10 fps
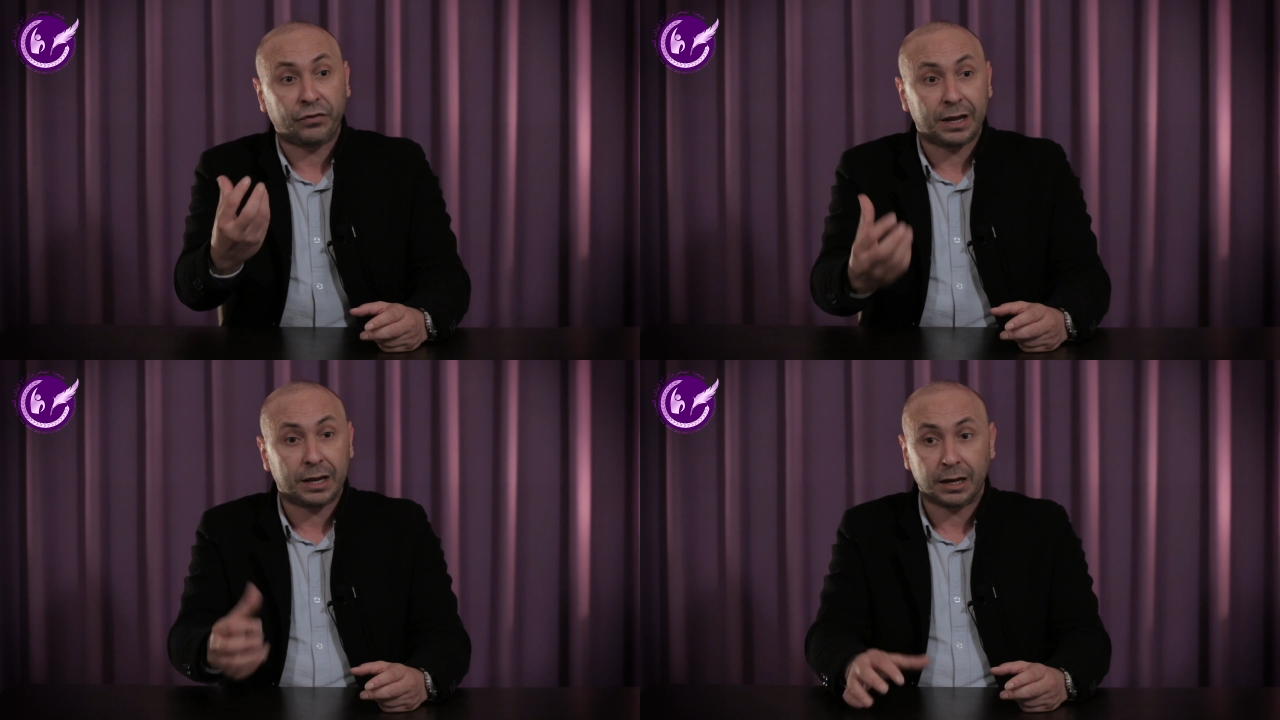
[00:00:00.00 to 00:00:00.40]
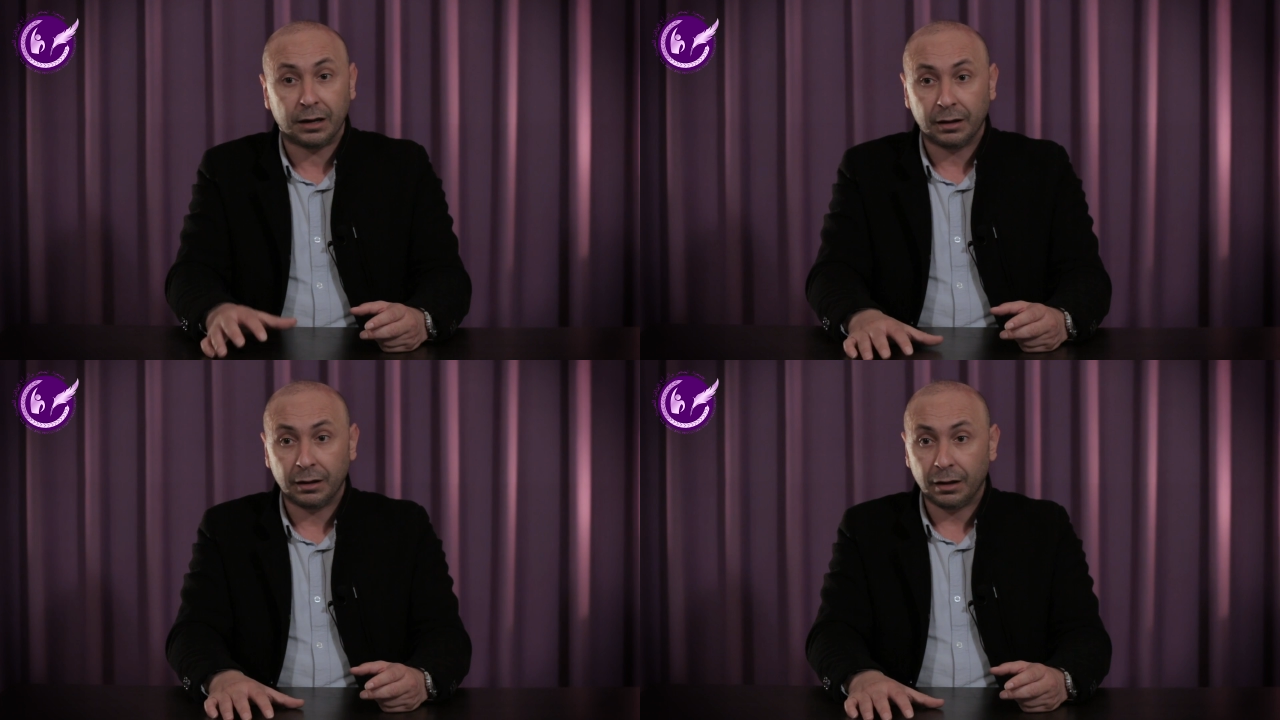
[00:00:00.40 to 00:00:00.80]

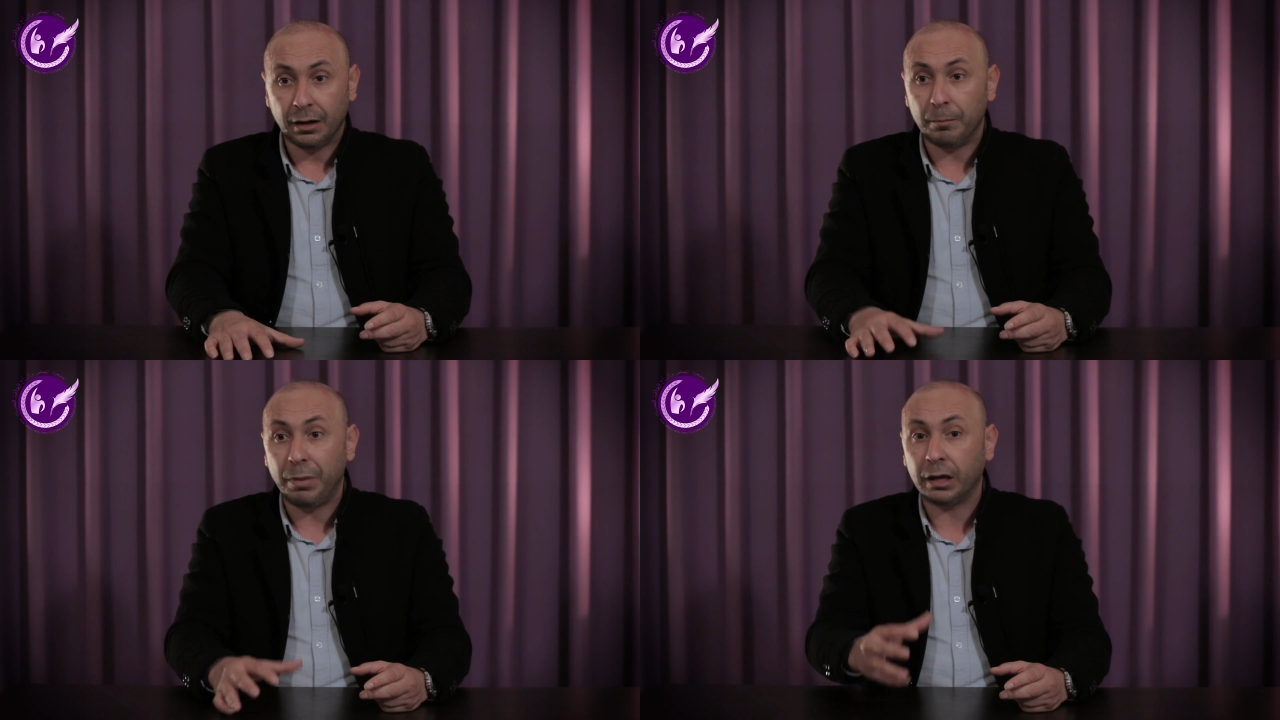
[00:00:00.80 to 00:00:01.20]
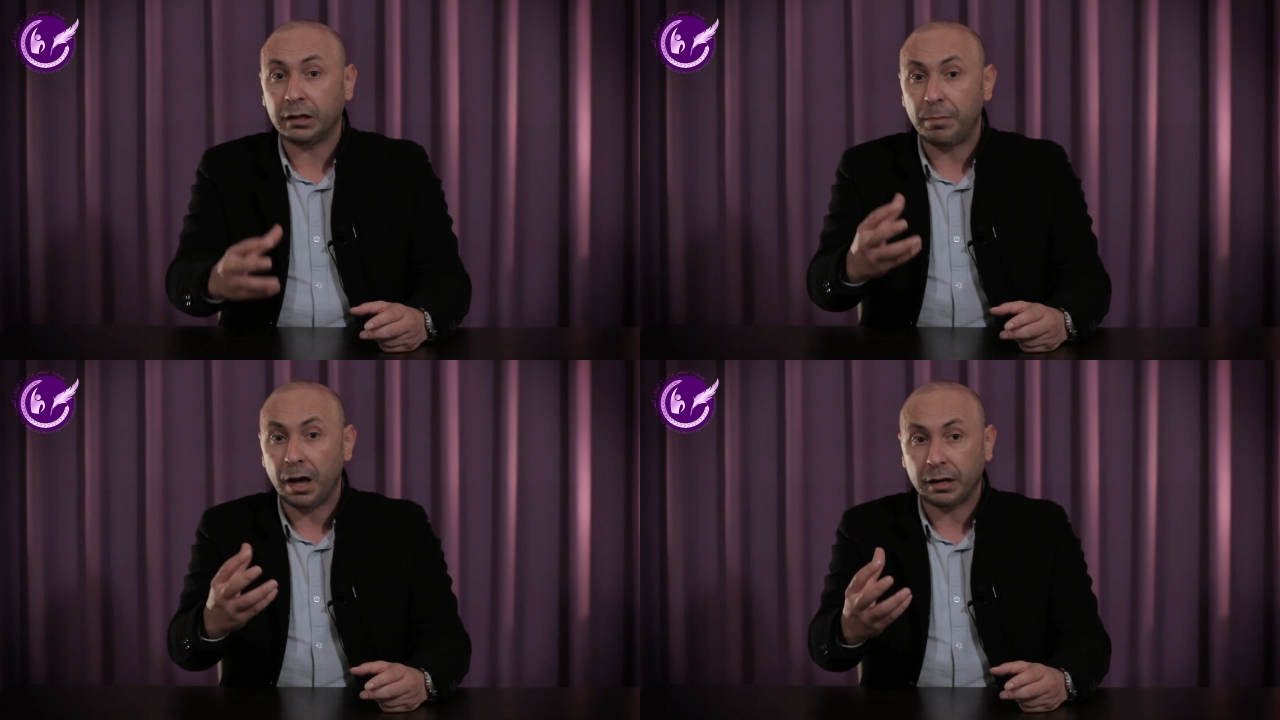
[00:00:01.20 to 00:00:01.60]
فيه
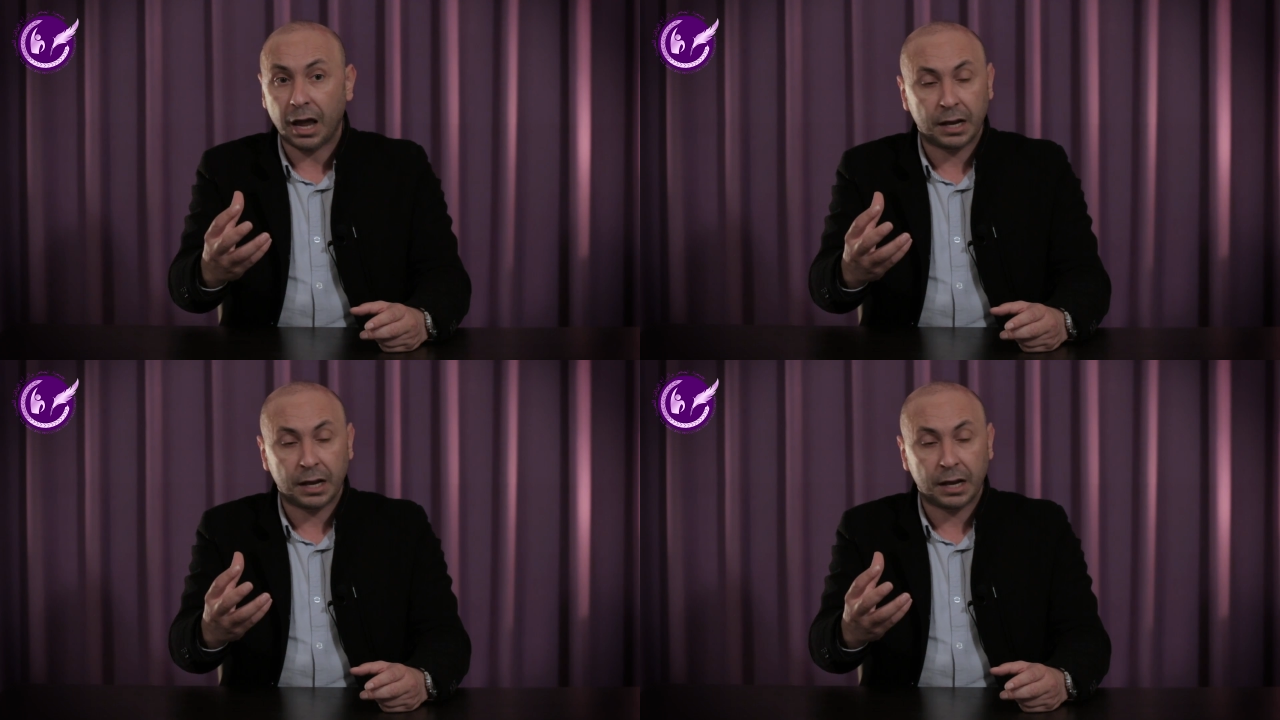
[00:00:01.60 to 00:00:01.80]
باعتبار